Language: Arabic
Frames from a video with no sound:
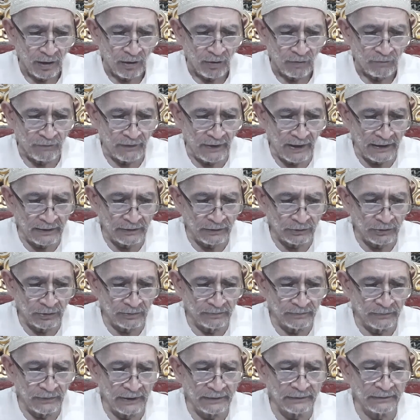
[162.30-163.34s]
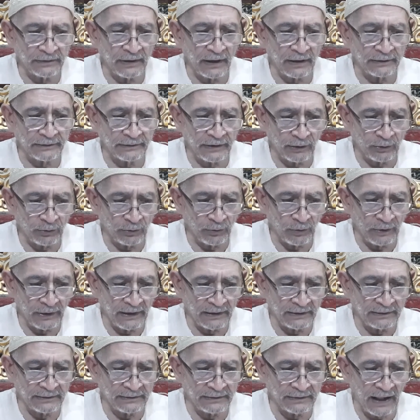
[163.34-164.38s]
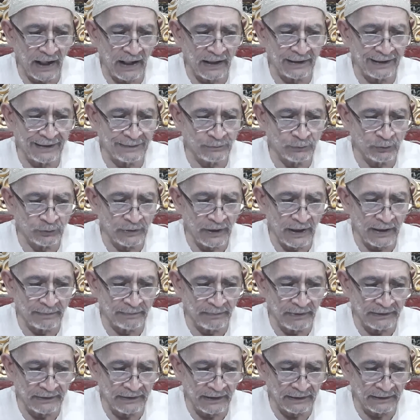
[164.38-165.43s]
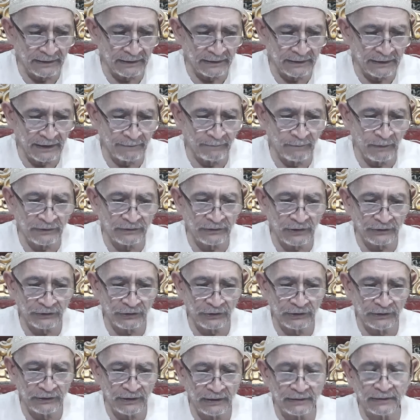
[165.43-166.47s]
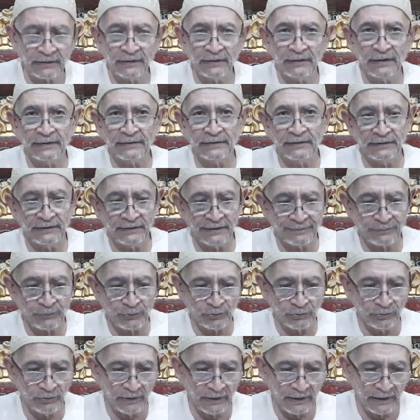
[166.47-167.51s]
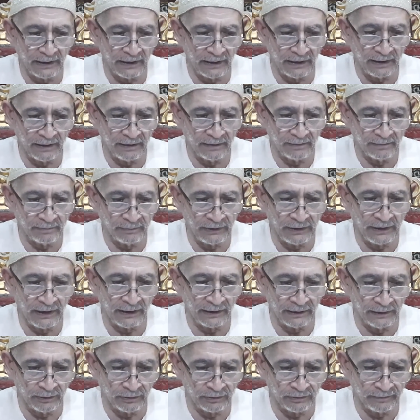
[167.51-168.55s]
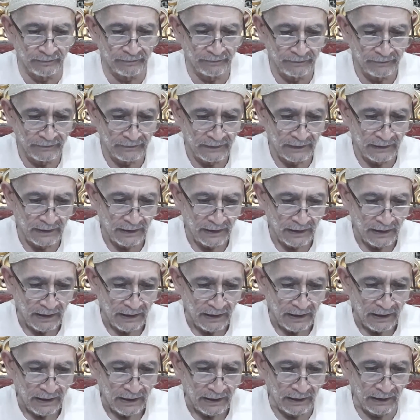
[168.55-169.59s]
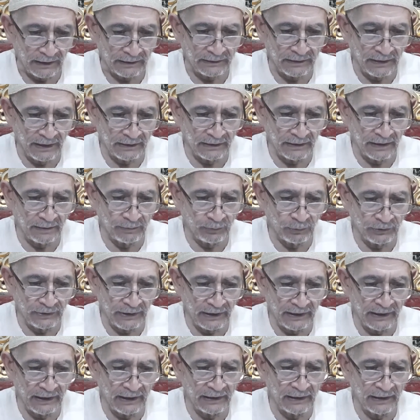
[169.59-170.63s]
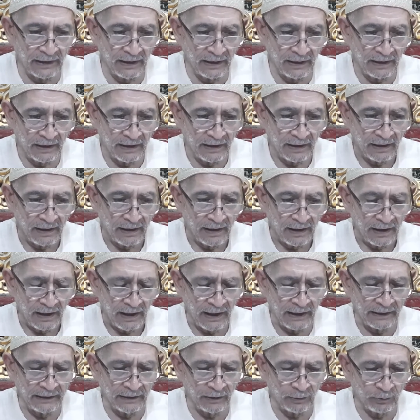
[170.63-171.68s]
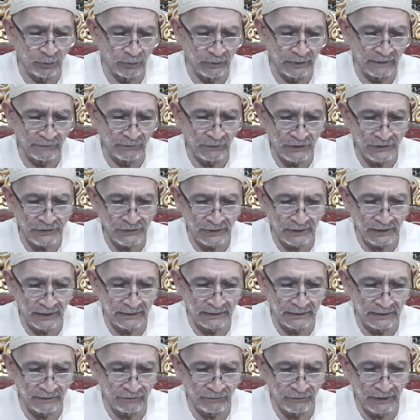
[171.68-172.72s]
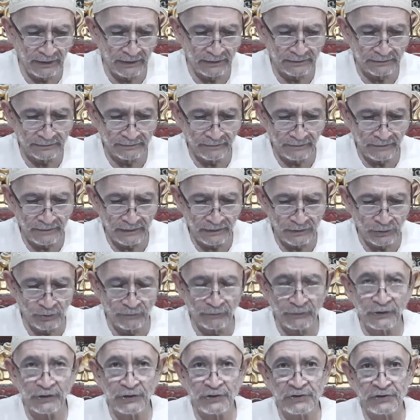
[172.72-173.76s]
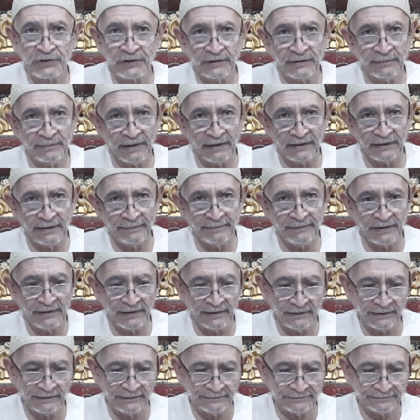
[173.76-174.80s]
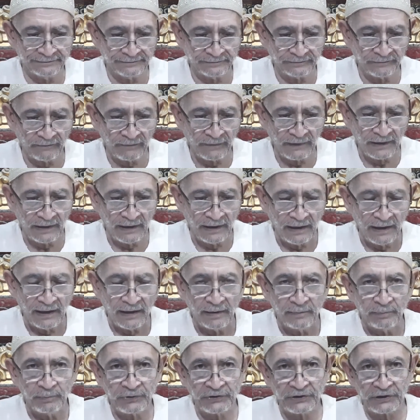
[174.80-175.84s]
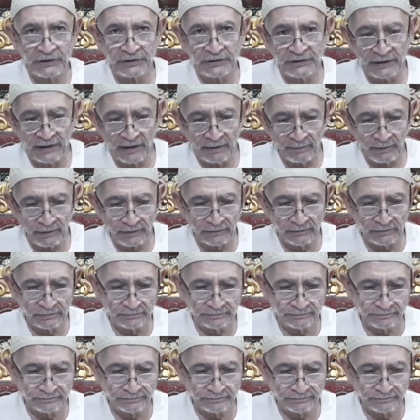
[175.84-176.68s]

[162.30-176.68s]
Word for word: فأنتم لن تقدروا ولن تعلموا أبدا كم التضحيات التي يبذلها من أجلكم اعتاد أبو دجانة أن يكون في صلاة الفجر شوف القصة دي بقى الجميلة دي بتحكيها برضو